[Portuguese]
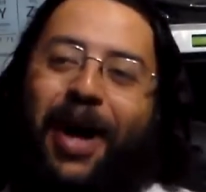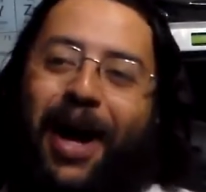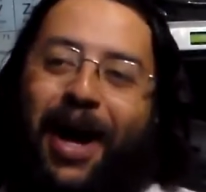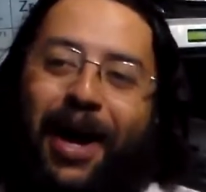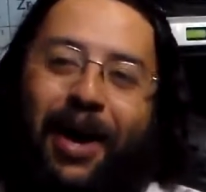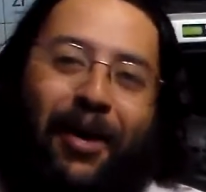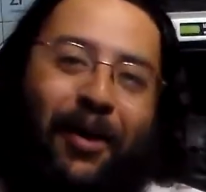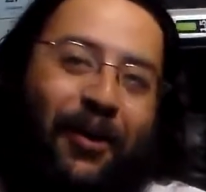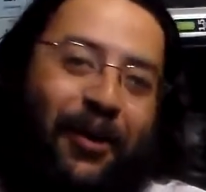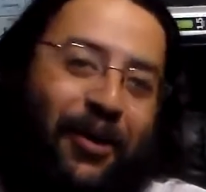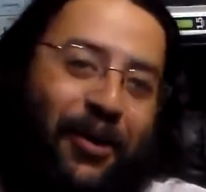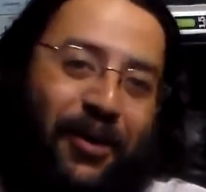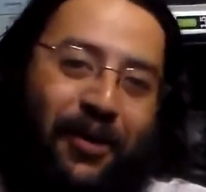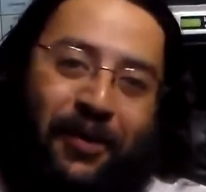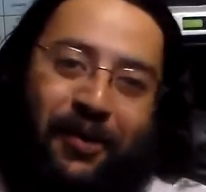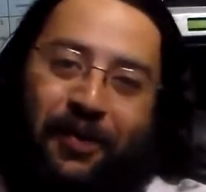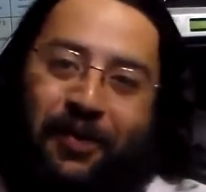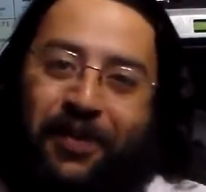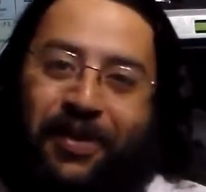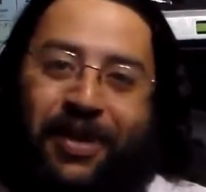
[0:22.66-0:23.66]
Uau!
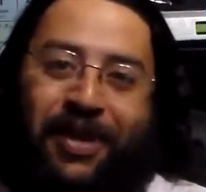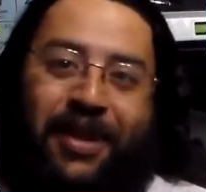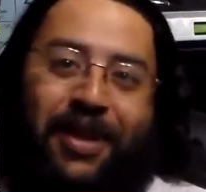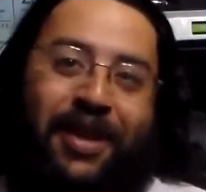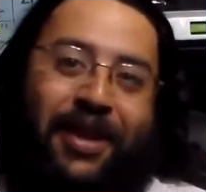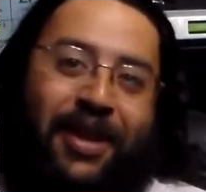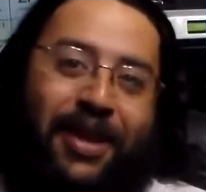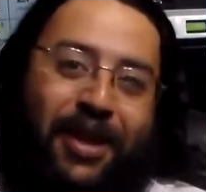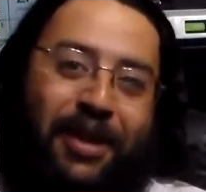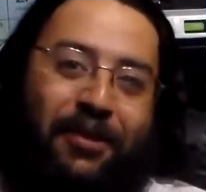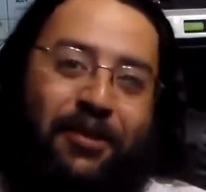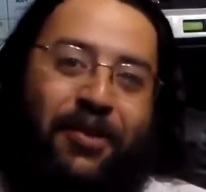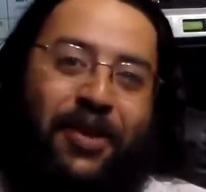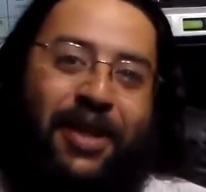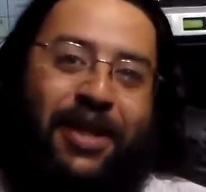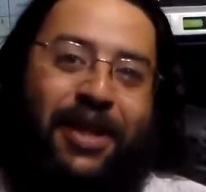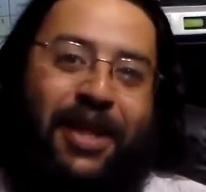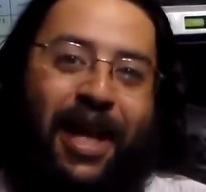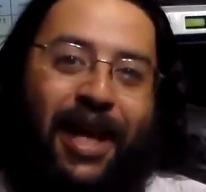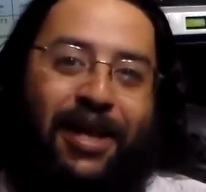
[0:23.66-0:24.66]
Que
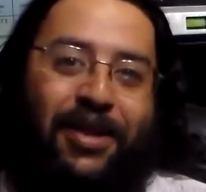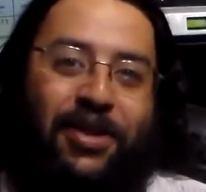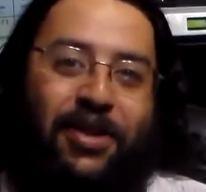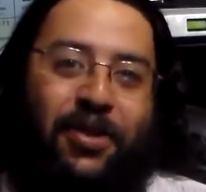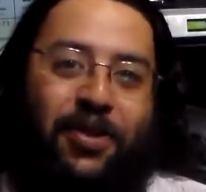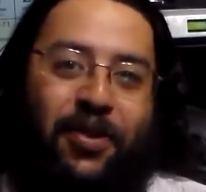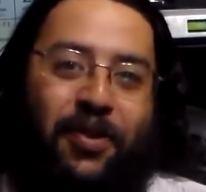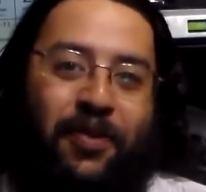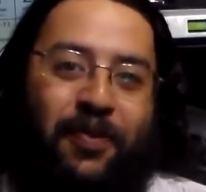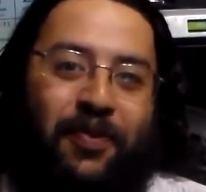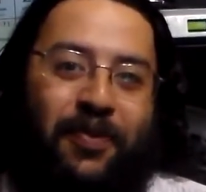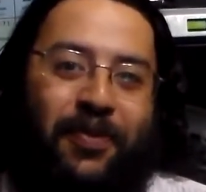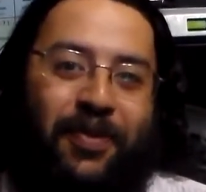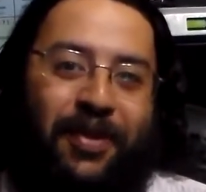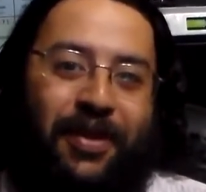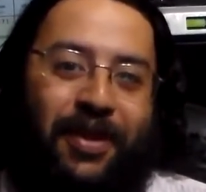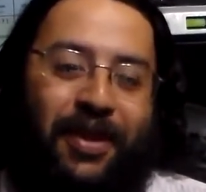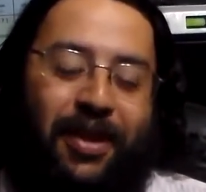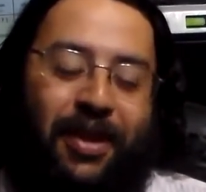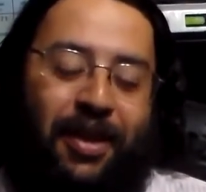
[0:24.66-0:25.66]
fantástico!
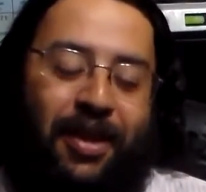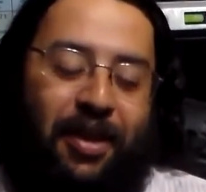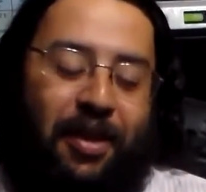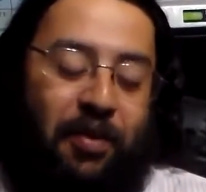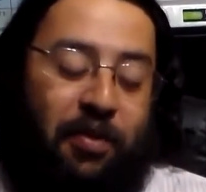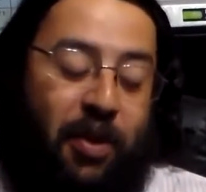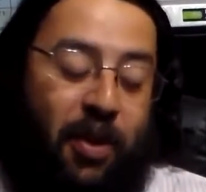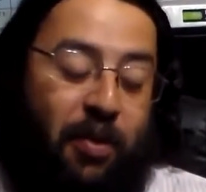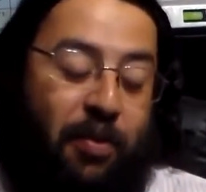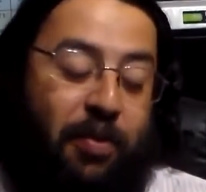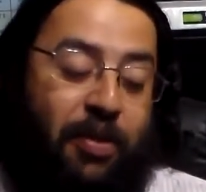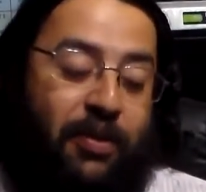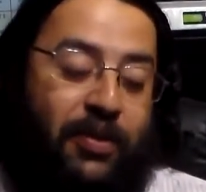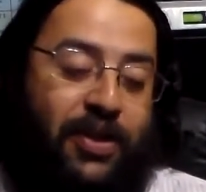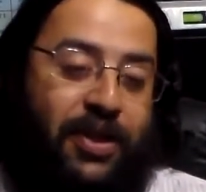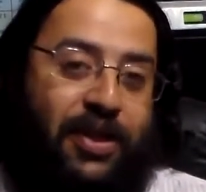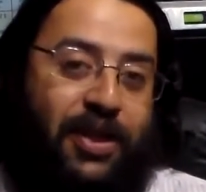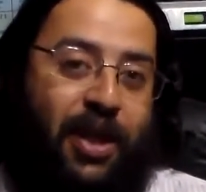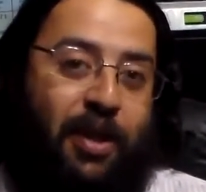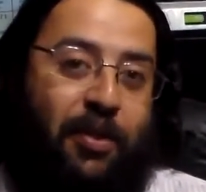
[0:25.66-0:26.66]
Bom, para
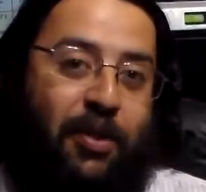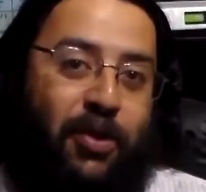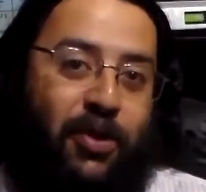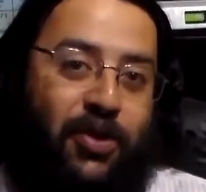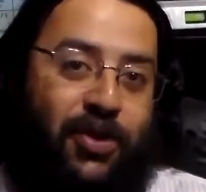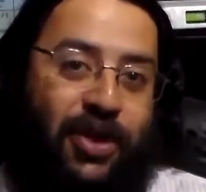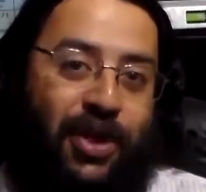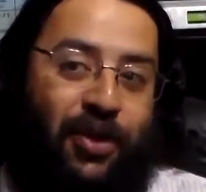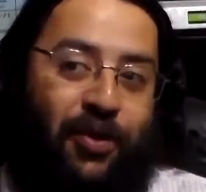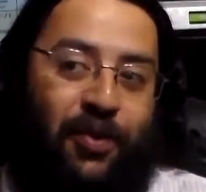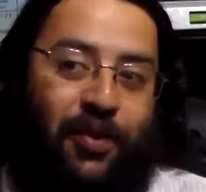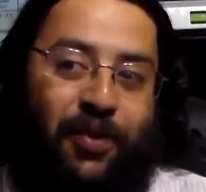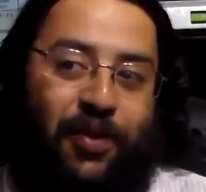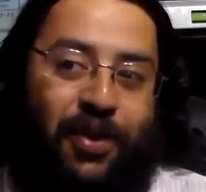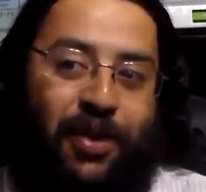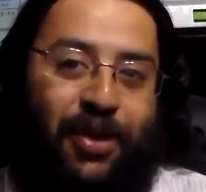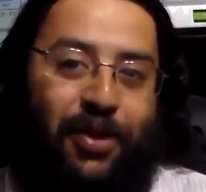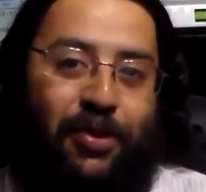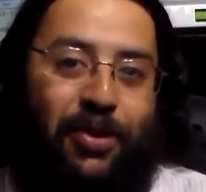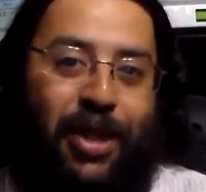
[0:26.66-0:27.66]
vocês terem uma noção,
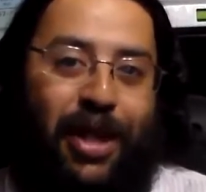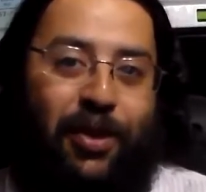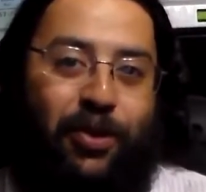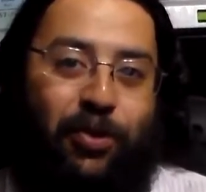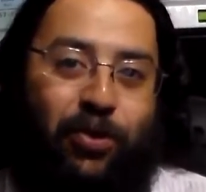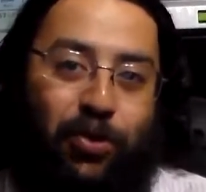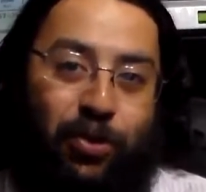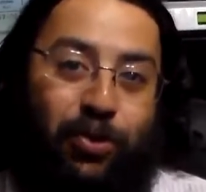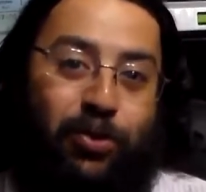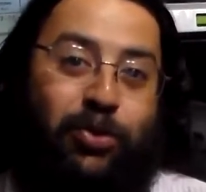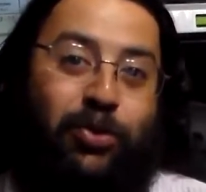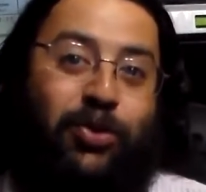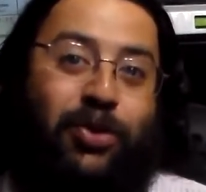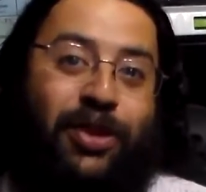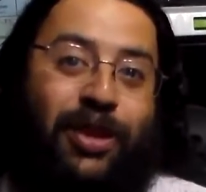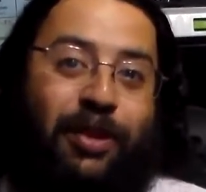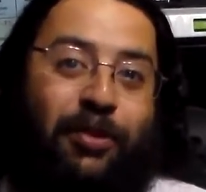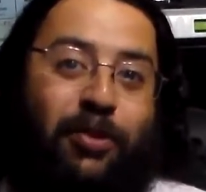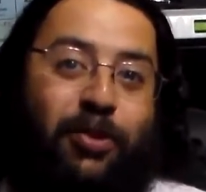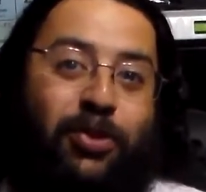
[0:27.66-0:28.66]
eu tenho todos
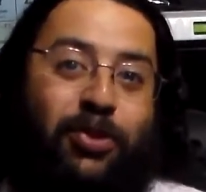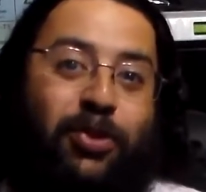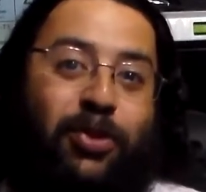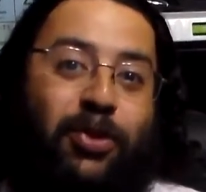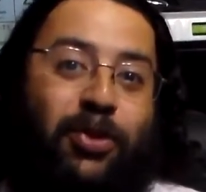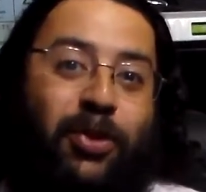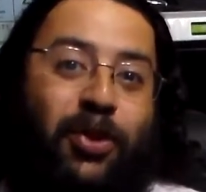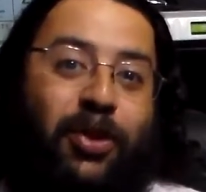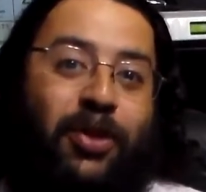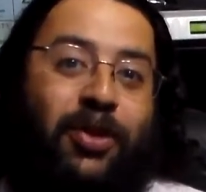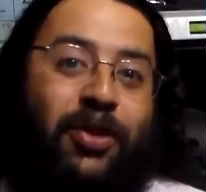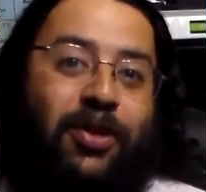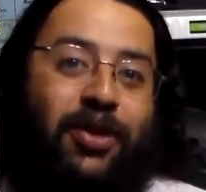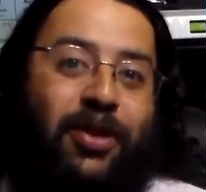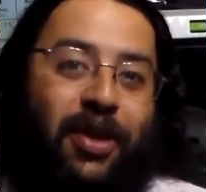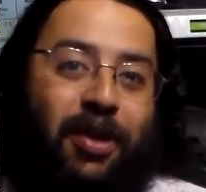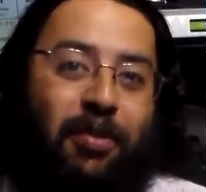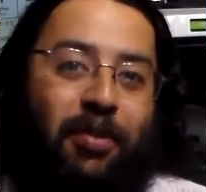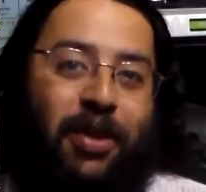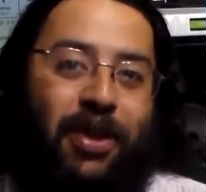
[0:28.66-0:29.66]
os livros do Donald
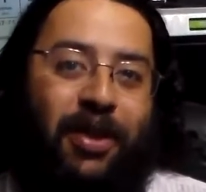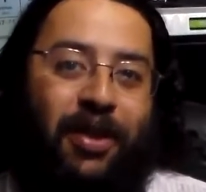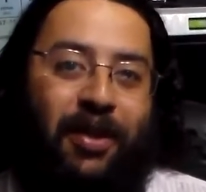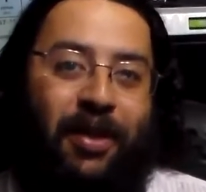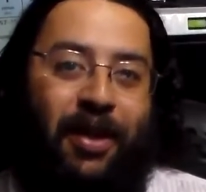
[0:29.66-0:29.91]
Trump.